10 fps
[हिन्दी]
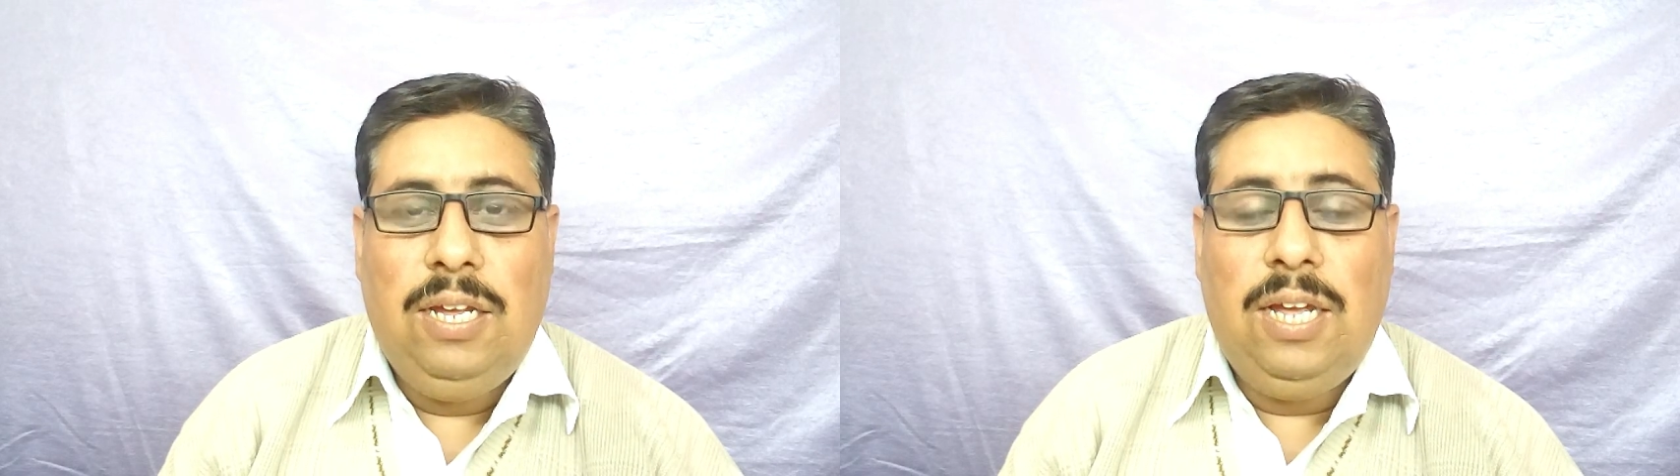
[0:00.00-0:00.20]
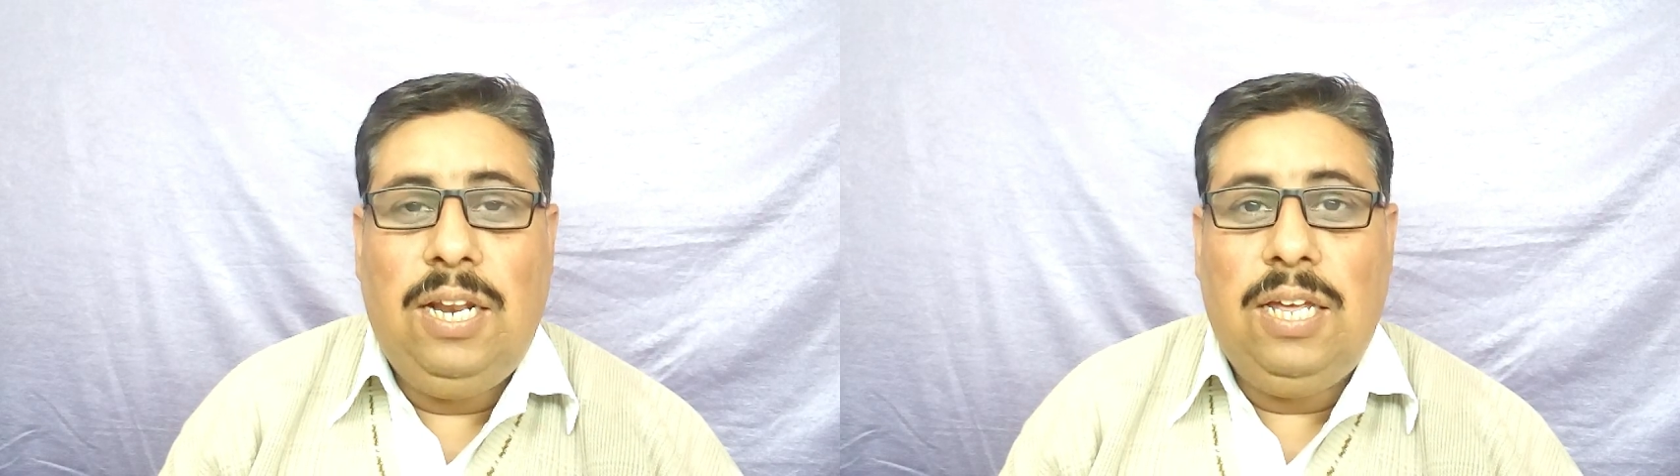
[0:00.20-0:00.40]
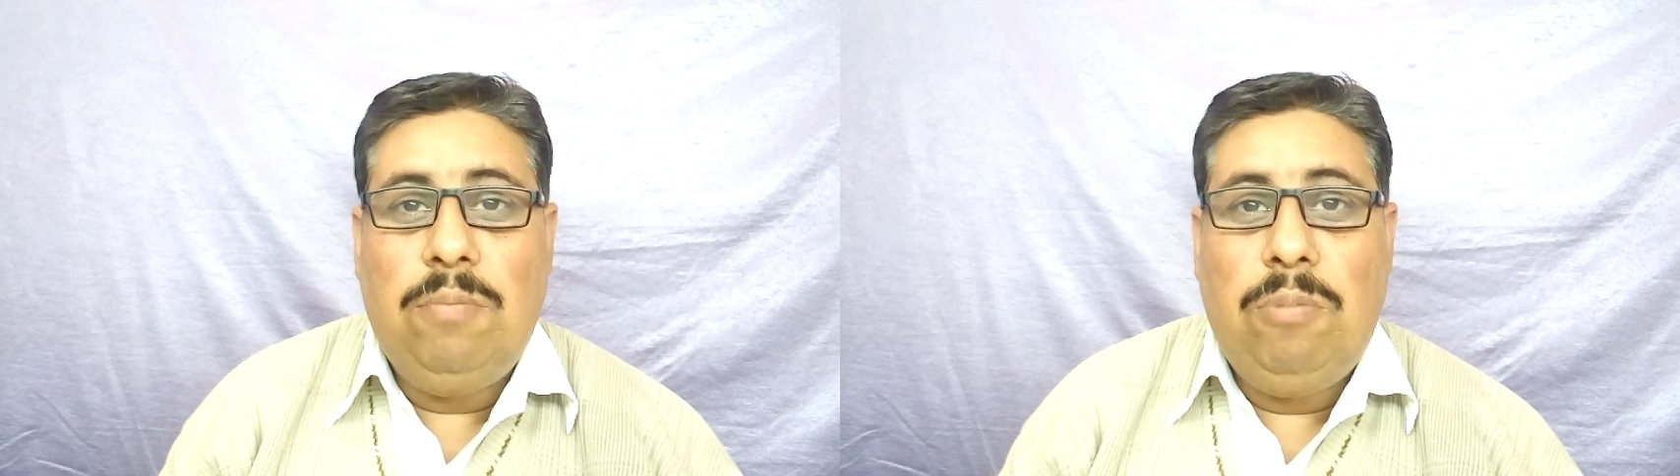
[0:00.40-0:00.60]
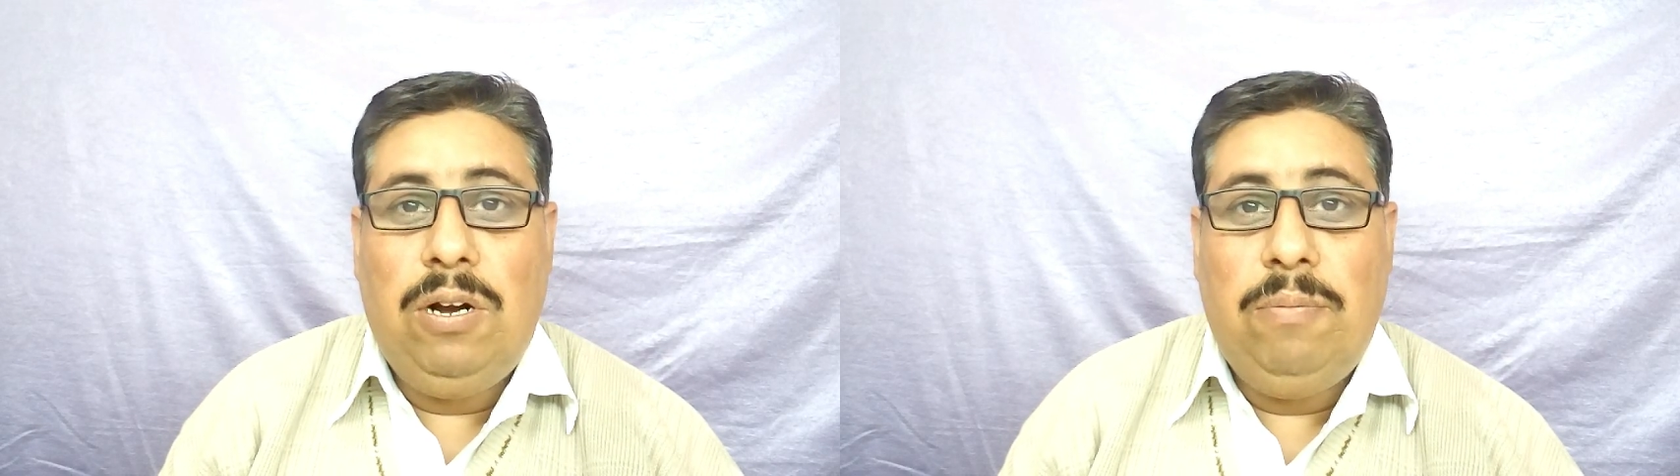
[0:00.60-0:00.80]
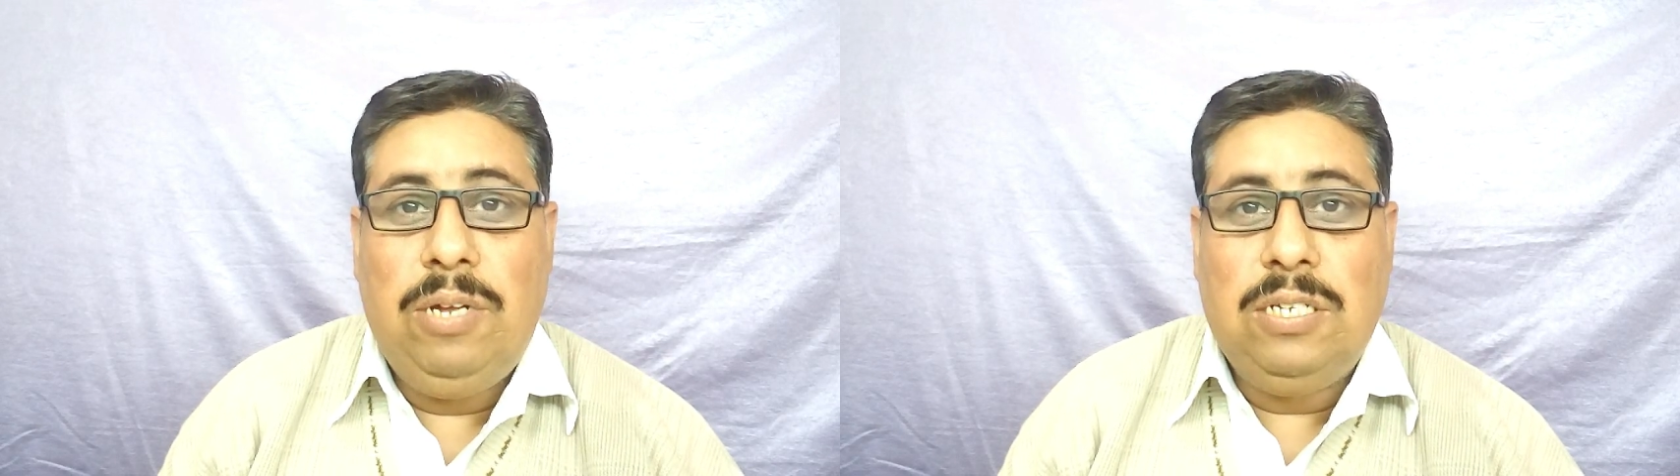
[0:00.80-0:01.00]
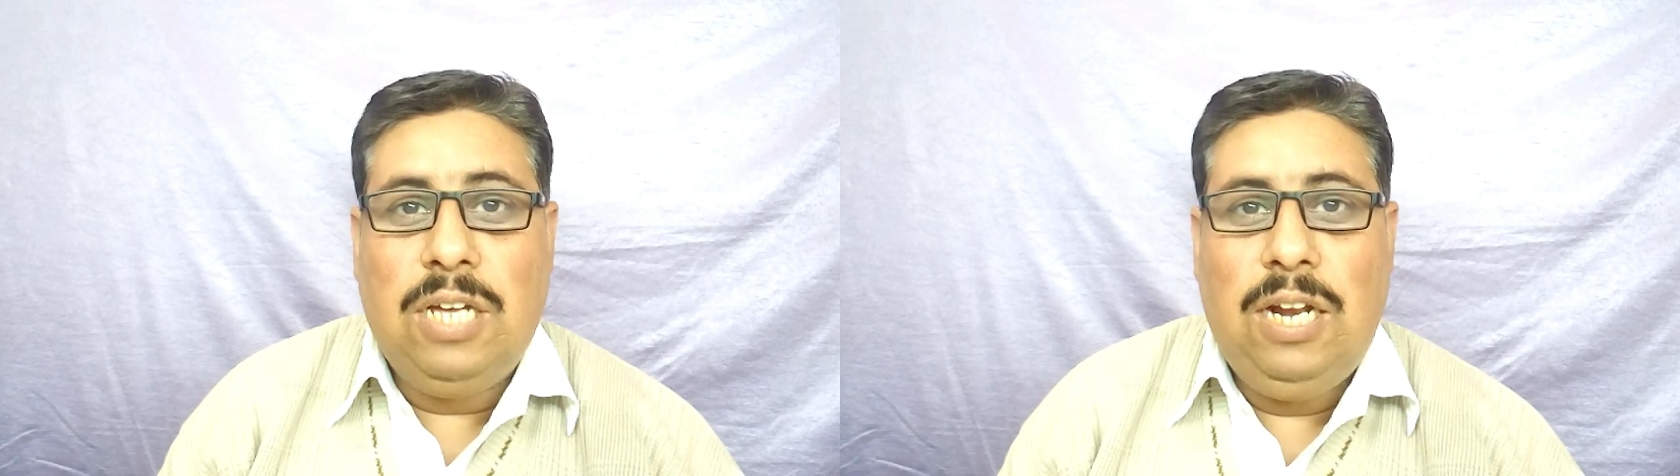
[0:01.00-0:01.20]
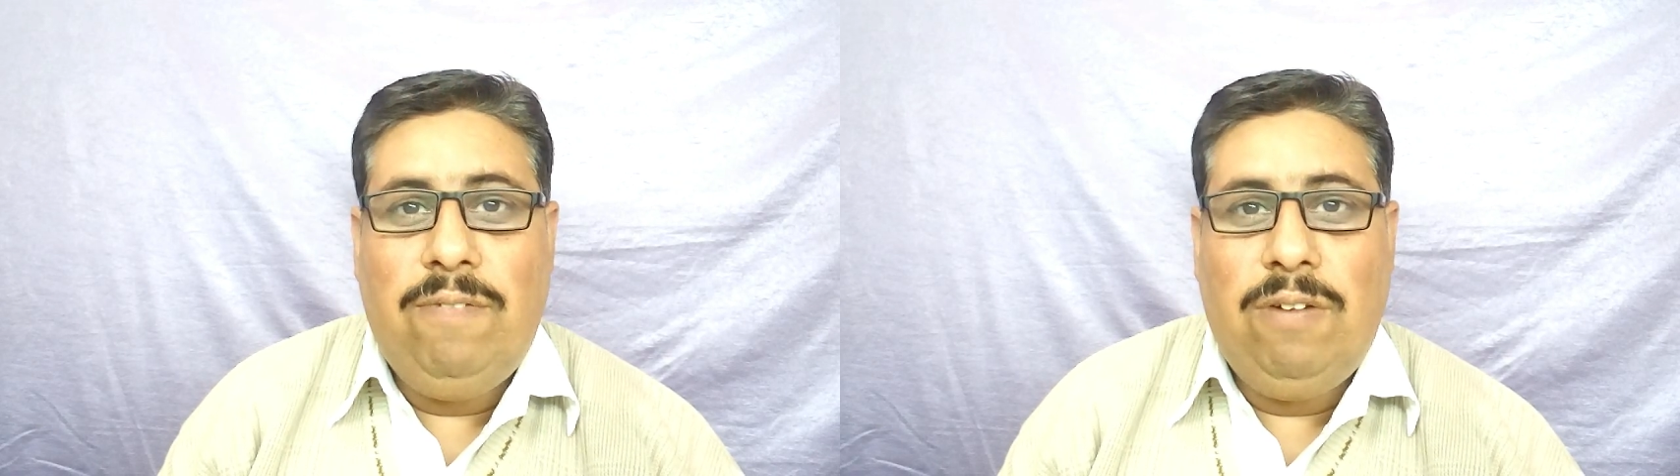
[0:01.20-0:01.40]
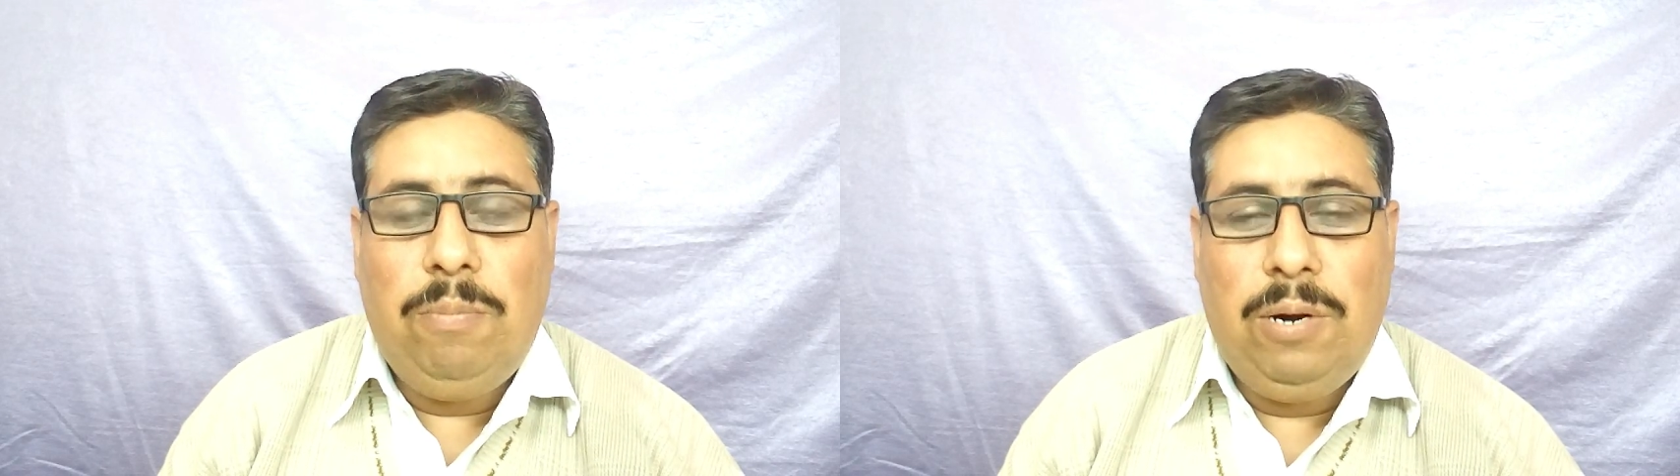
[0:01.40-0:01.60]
यानी कि ब्लड में इसका लेवल